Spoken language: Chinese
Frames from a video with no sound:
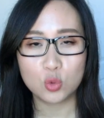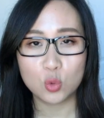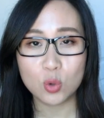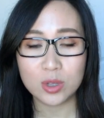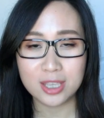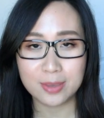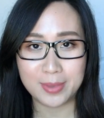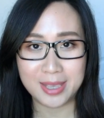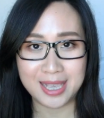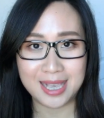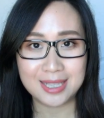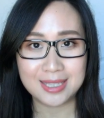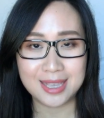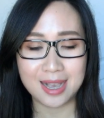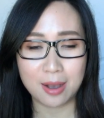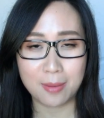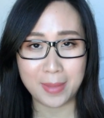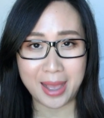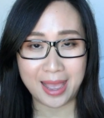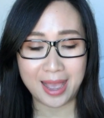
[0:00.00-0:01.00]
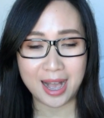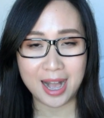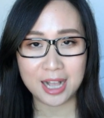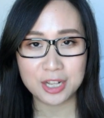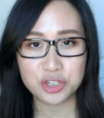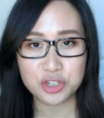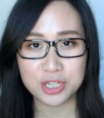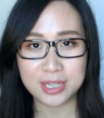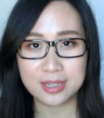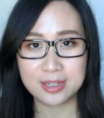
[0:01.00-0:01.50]
如果你们也想买
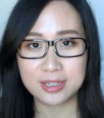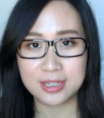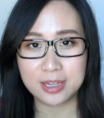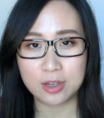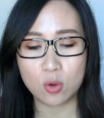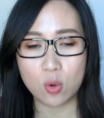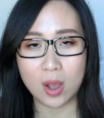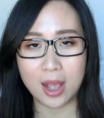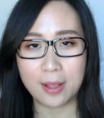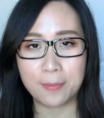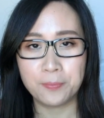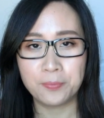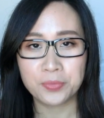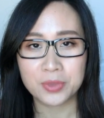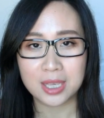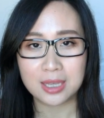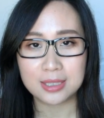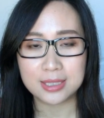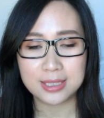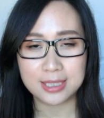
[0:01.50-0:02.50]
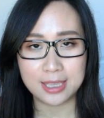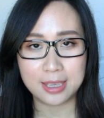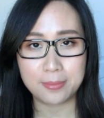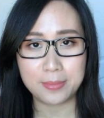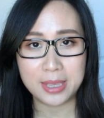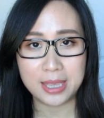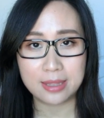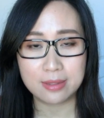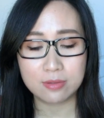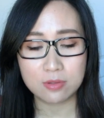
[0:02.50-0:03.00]
HaChi的这款洁
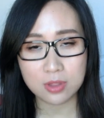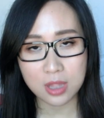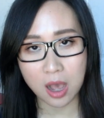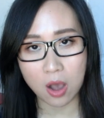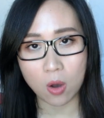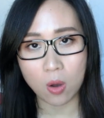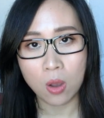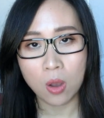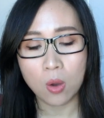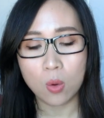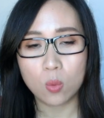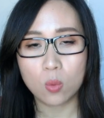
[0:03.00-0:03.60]
面皂，